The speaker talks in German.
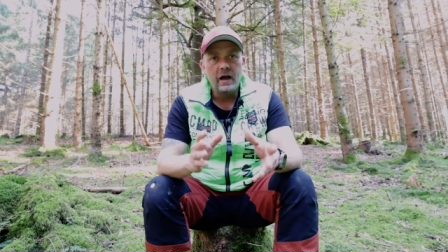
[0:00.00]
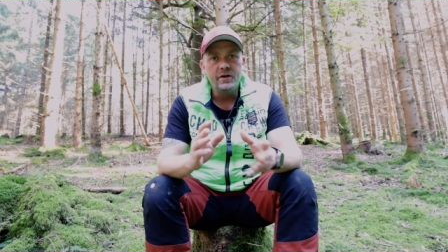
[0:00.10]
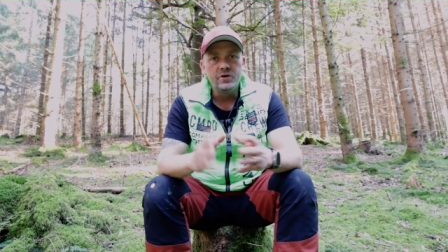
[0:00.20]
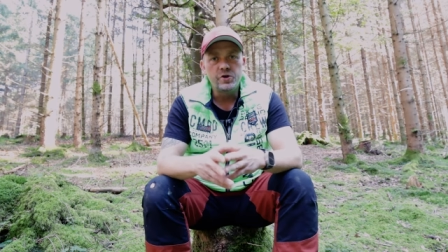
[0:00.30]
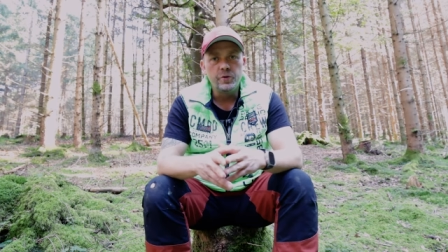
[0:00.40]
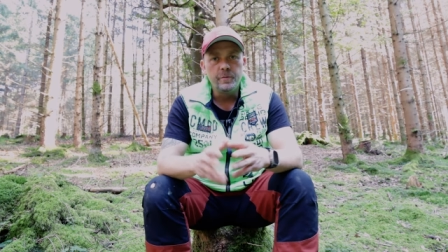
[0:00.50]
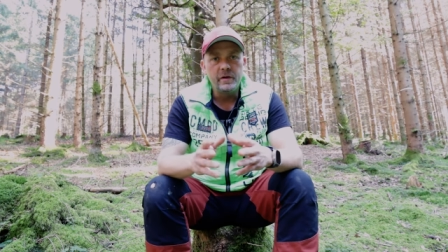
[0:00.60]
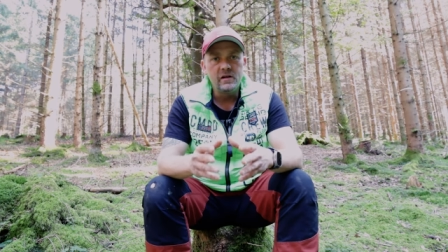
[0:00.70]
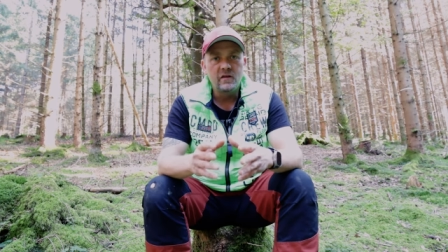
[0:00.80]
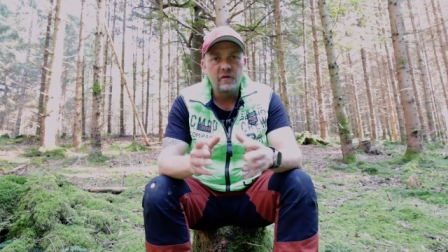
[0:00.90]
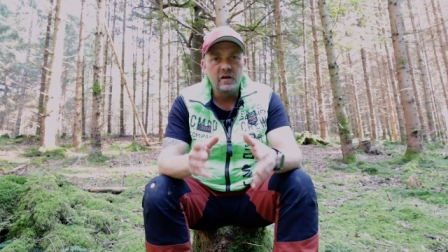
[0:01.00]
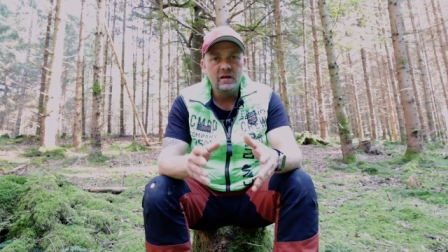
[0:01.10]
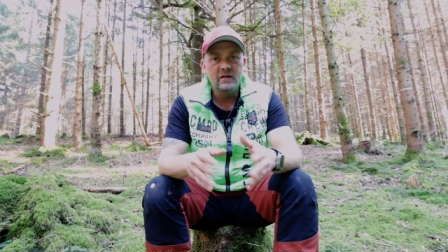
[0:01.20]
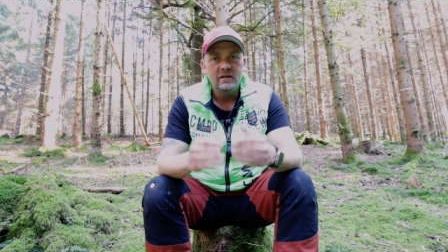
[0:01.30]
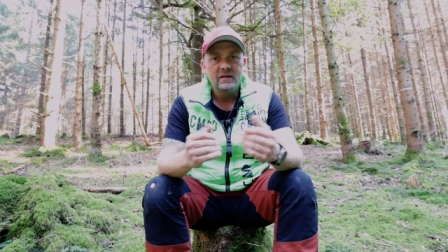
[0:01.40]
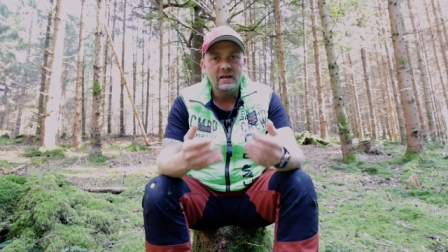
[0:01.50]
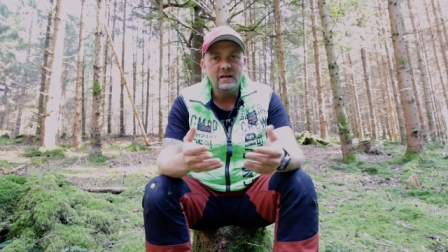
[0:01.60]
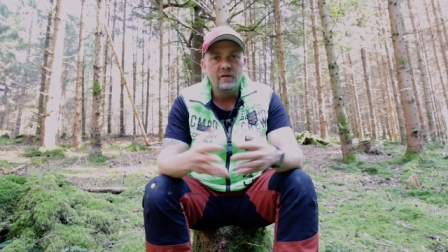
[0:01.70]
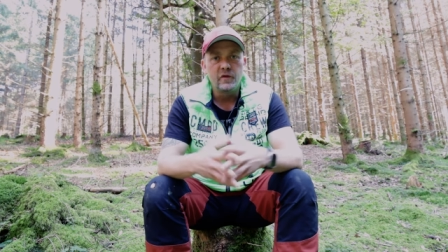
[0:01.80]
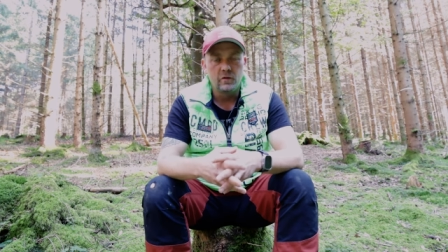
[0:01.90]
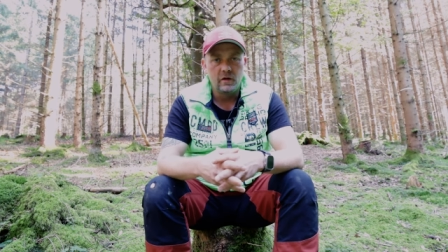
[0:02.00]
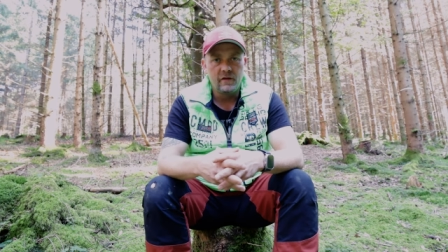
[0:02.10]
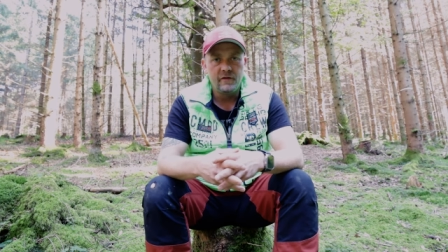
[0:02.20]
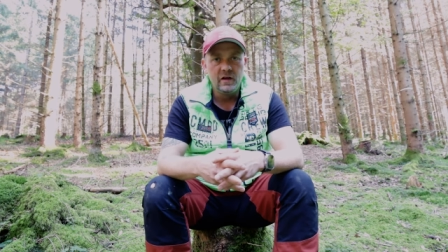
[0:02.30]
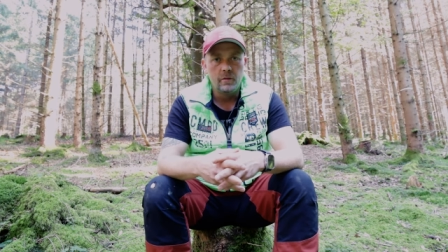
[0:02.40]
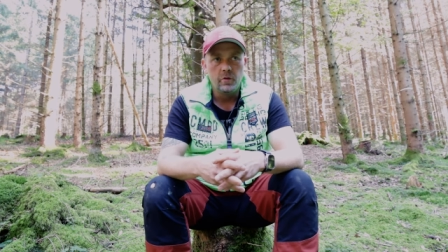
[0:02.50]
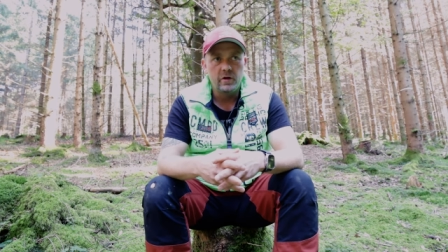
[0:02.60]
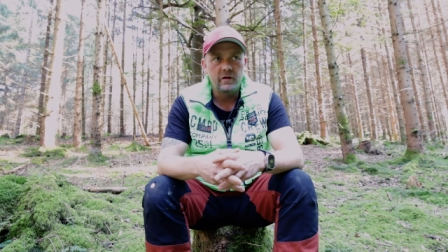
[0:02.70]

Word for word: einen schönen Pilz findet, den ihr fotografieren